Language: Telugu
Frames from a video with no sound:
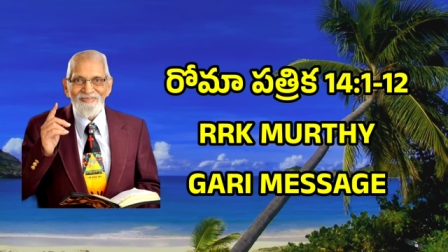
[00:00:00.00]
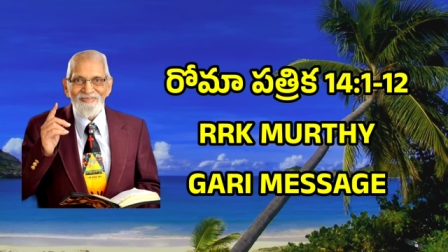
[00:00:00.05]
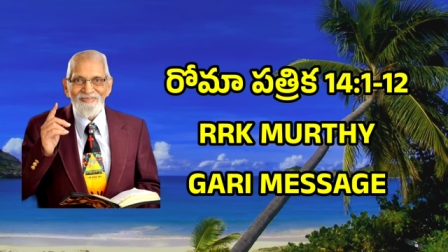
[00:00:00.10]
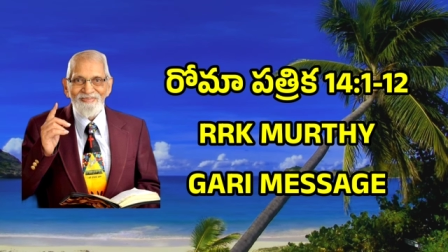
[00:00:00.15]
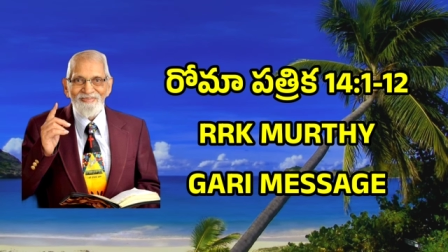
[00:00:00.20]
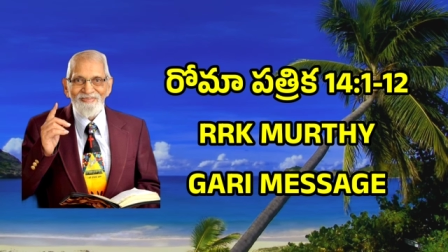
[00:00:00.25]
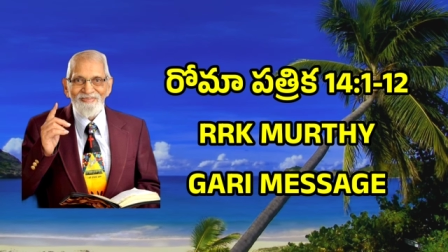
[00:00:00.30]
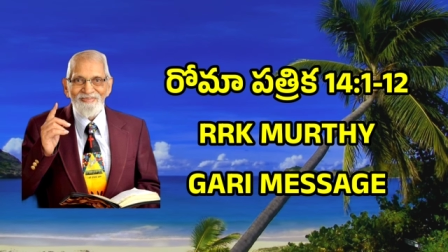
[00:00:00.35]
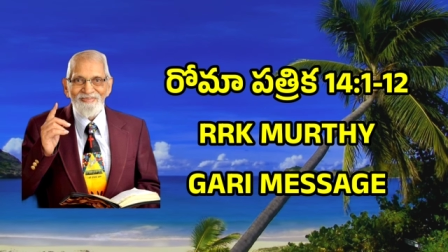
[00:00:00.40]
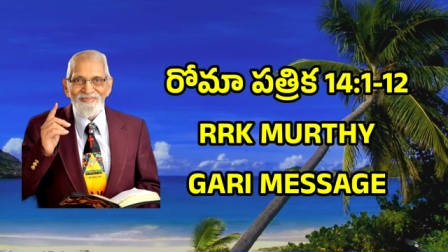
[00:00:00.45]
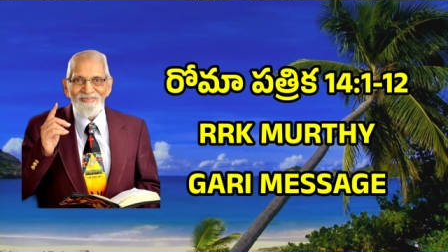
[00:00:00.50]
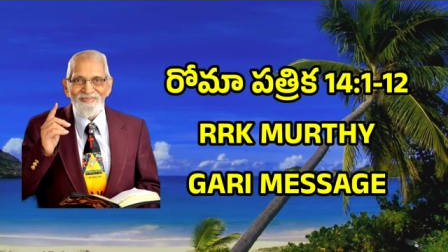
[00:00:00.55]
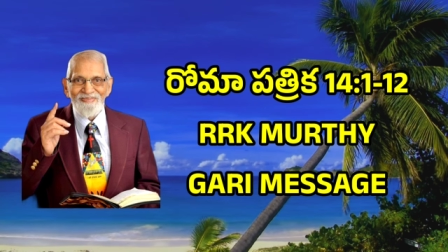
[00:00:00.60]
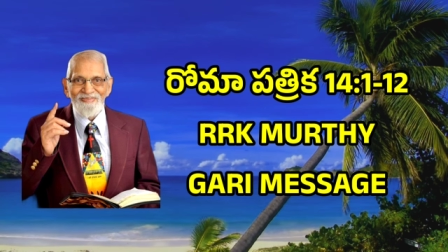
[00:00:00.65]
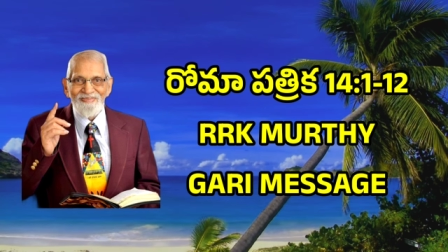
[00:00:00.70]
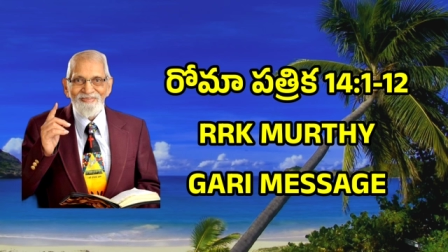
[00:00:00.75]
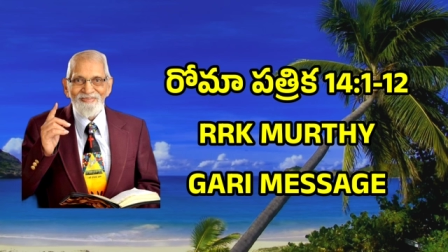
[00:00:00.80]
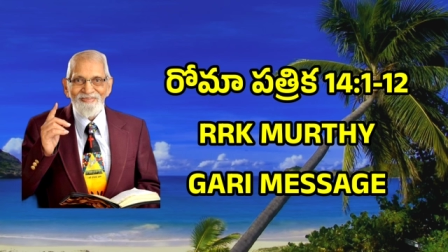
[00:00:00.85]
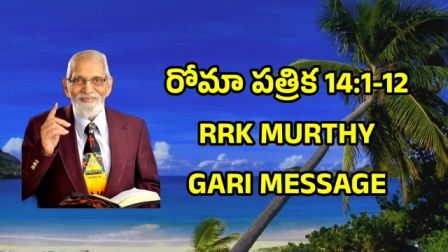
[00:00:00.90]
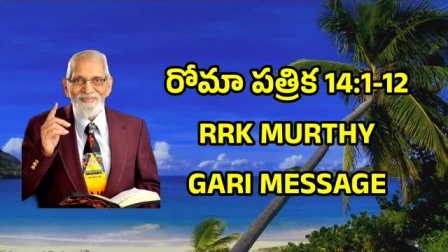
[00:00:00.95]
నీ
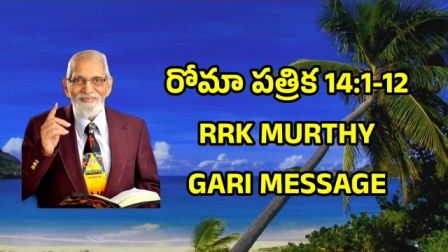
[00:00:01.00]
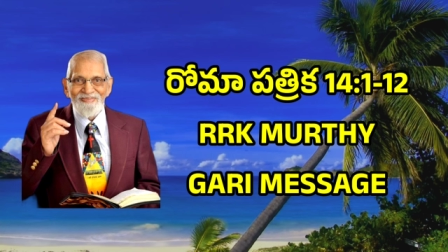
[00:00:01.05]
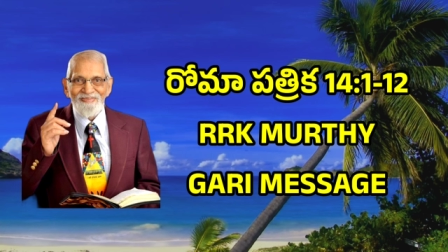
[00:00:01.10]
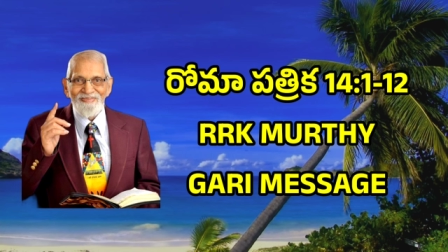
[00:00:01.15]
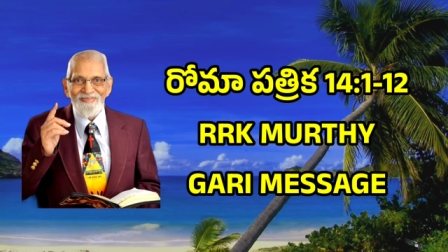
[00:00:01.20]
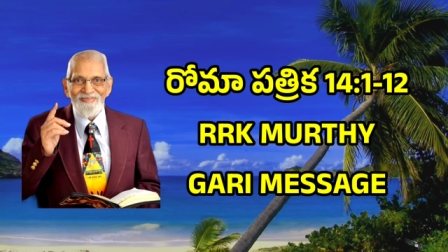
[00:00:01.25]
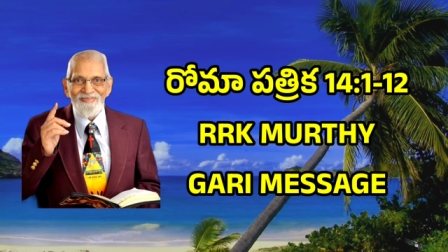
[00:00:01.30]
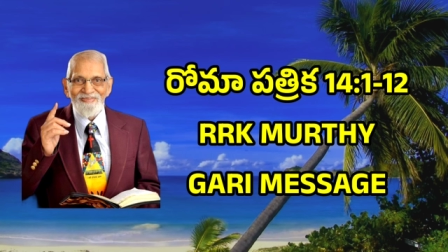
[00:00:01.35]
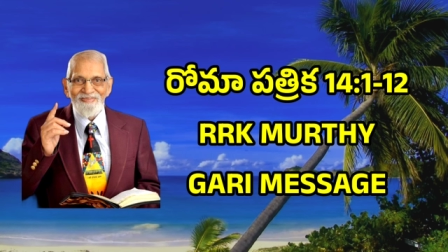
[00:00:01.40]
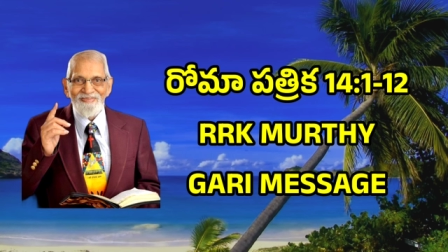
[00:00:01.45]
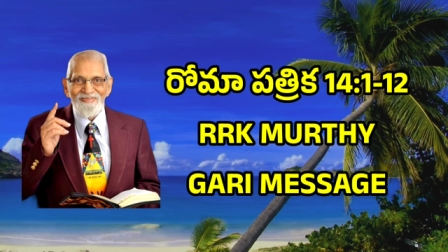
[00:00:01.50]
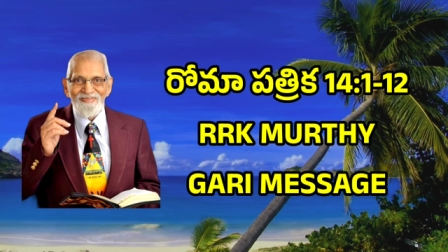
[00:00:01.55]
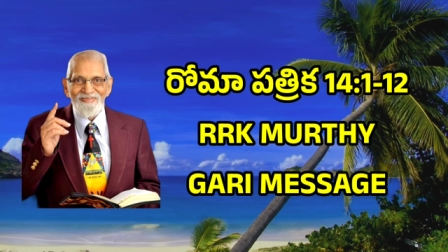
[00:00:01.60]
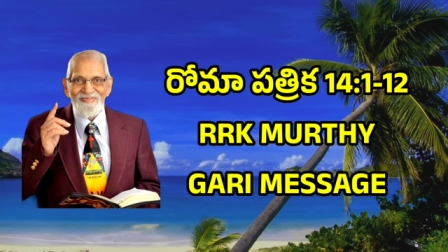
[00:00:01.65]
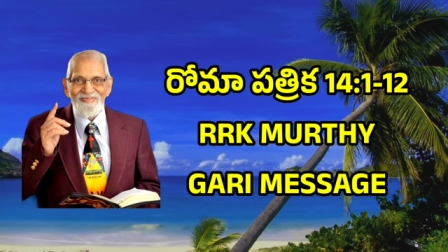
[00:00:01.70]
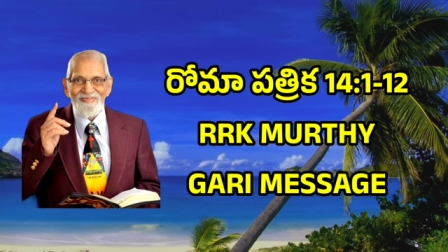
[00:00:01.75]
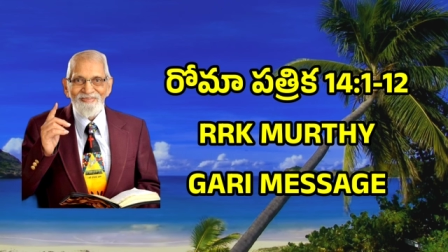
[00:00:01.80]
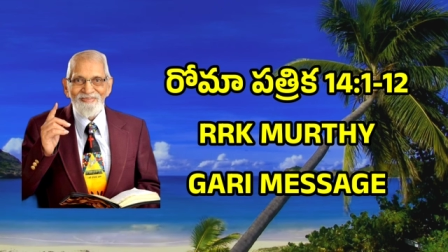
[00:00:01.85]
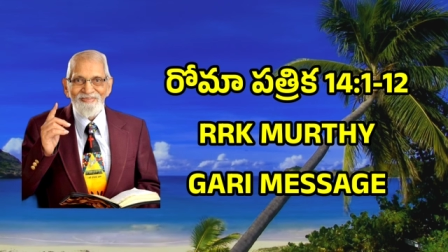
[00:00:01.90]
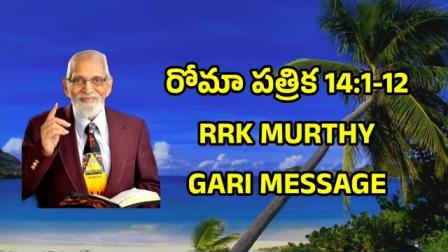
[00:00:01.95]
ముందున్న భోజనం
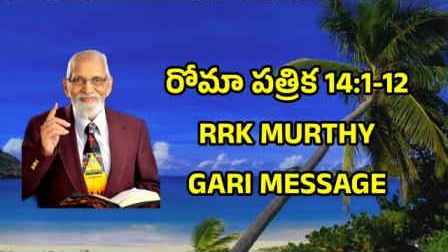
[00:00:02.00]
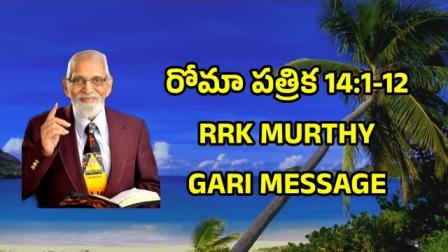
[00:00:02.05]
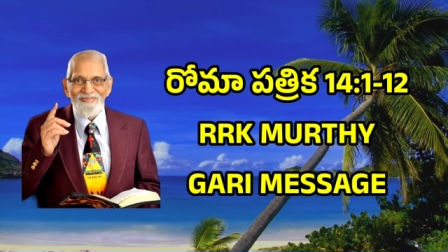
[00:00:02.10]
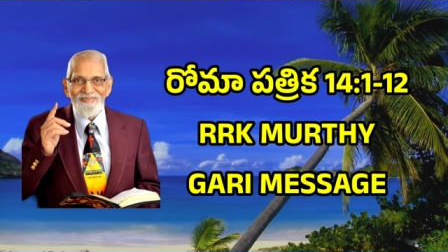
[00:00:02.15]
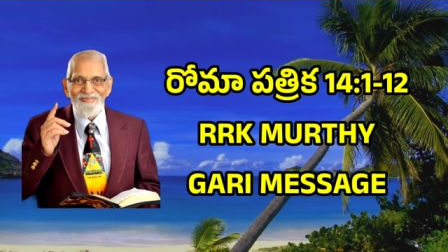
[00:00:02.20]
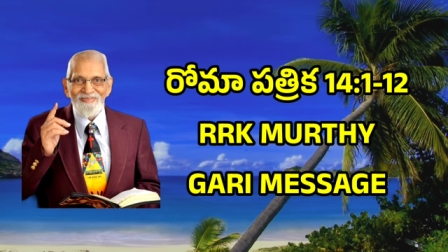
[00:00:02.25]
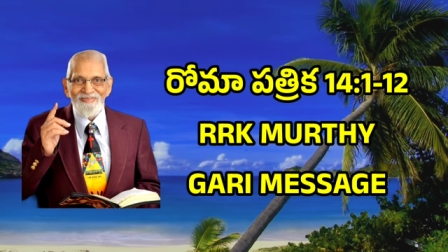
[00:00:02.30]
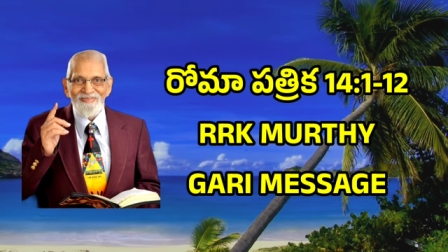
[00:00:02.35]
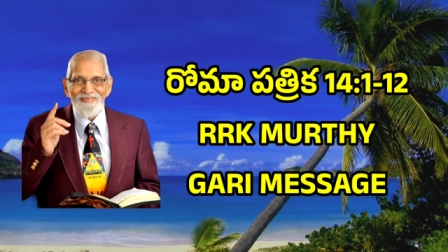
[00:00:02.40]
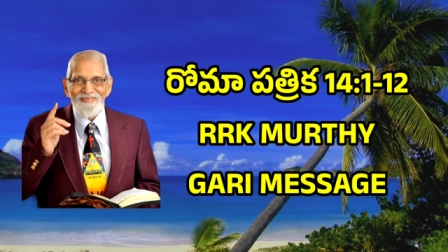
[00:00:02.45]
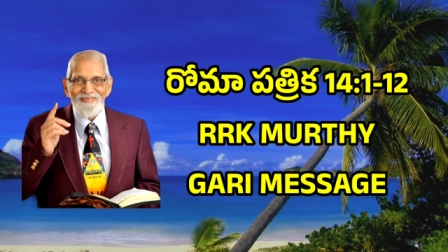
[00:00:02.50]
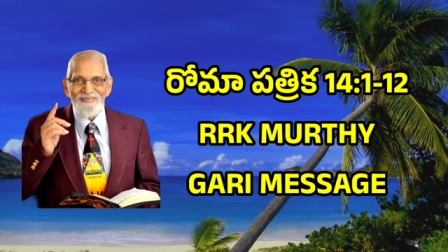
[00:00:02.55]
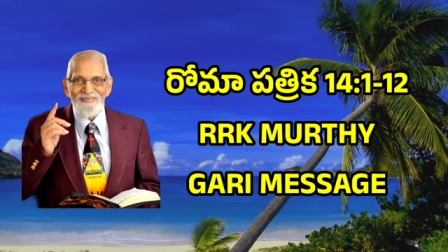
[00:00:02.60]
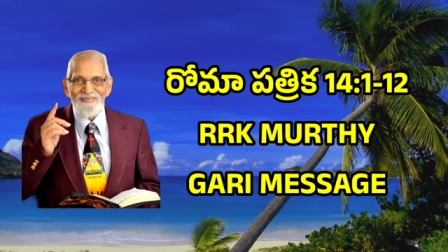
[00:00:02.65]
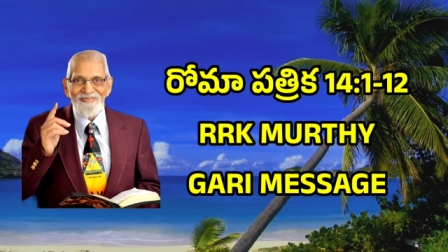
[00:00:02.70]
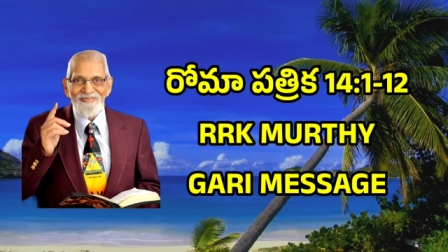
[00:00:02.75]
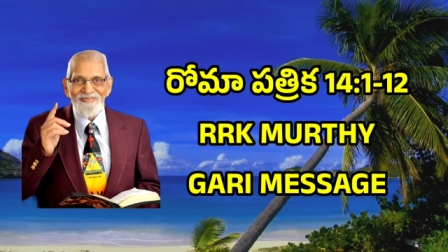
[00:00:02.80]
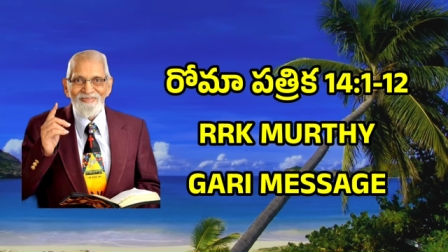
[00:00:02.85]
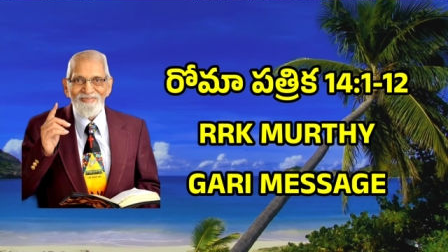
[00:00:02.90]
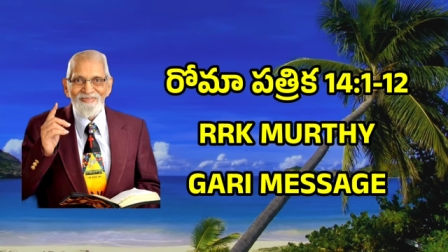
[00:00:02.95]
కాదు ఇది
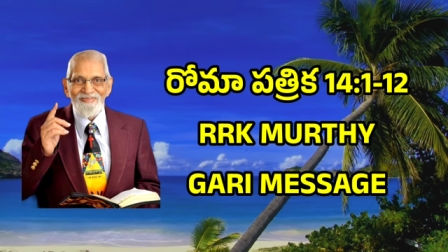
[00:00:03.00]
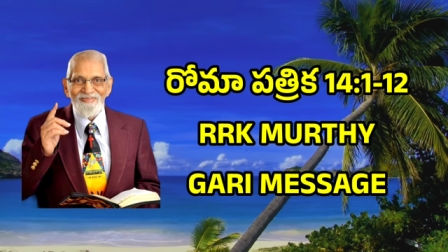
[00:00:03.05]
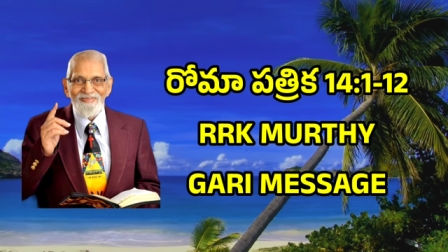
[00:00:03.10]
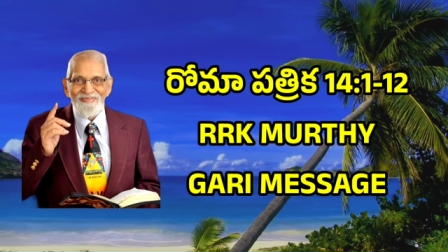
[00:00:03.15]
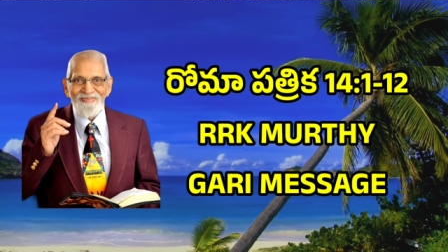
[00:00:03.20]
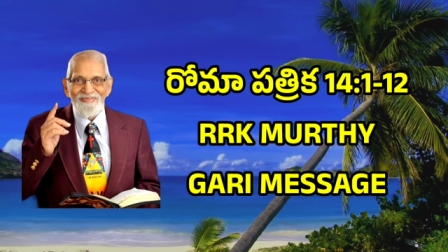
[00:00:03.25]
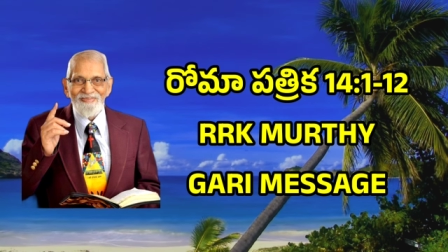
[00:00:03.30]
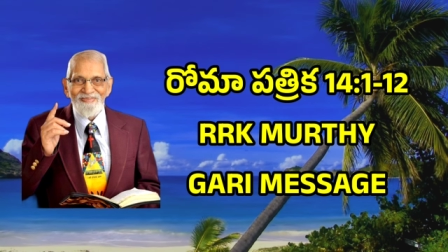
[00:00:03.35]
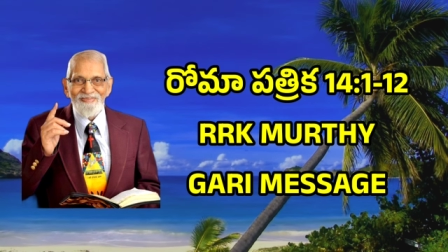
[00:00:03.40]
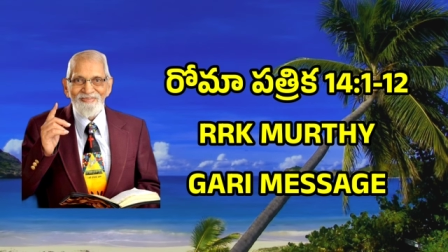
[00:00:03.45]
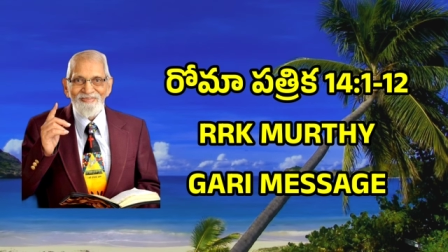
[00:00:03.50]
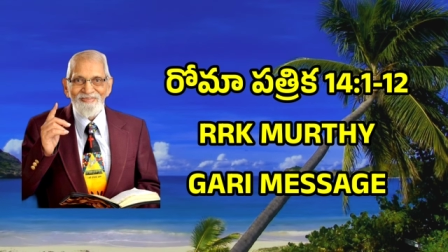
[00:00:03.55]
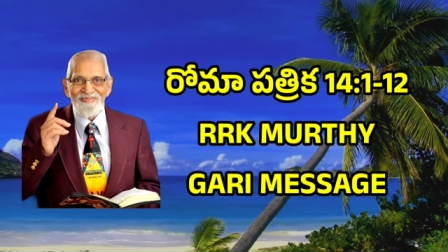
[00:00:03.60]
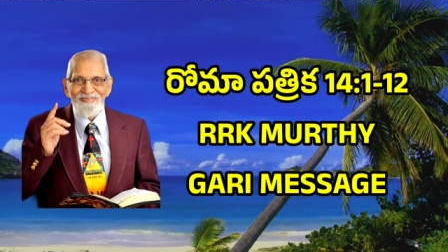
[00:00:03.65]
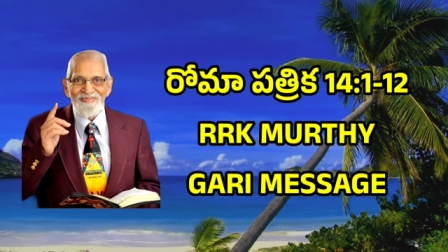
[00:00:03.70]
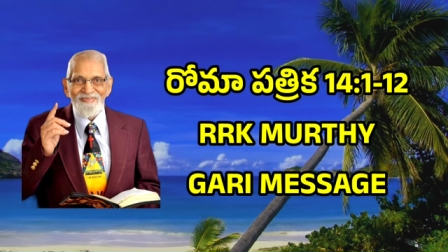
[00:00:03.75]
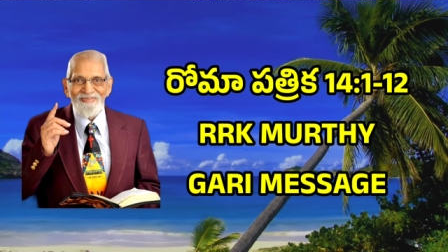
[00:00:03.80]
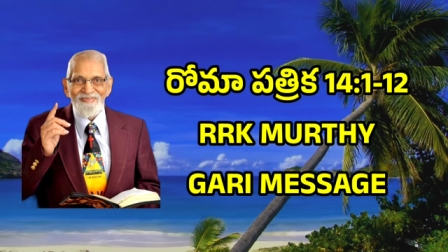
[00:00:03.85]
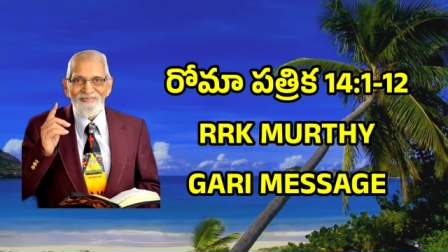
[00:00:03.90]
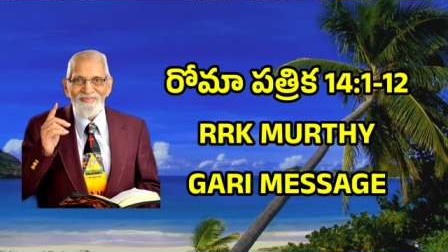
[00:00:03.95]
నిన్ను గురించిన
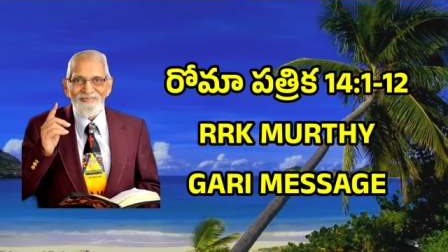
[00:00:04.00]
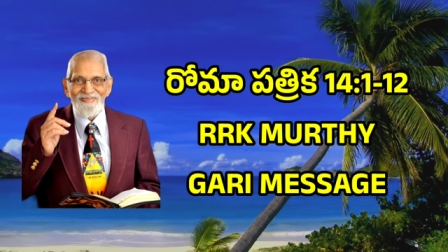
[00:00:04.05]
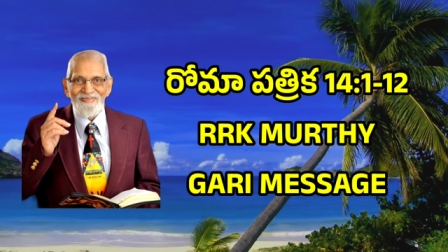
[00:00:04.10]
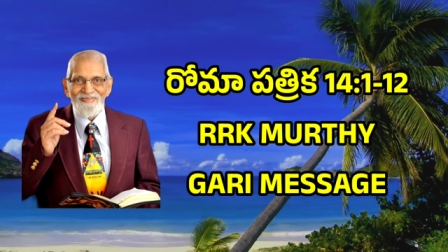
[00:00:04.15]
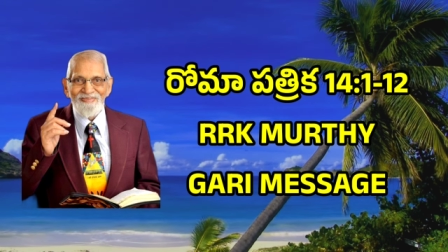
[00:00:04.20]
సమస్య